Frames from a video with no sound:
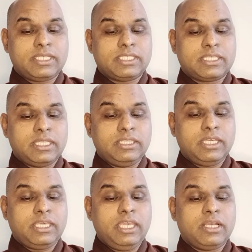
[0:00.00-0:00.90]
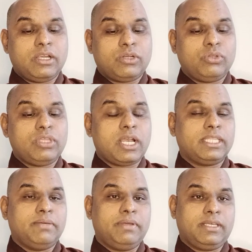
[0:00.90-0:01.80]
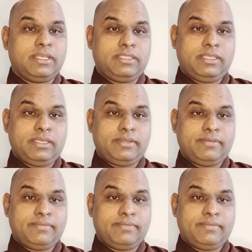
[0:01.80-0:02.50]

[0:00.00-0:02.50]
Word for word: स्कंद की कठोरता का दमन करती है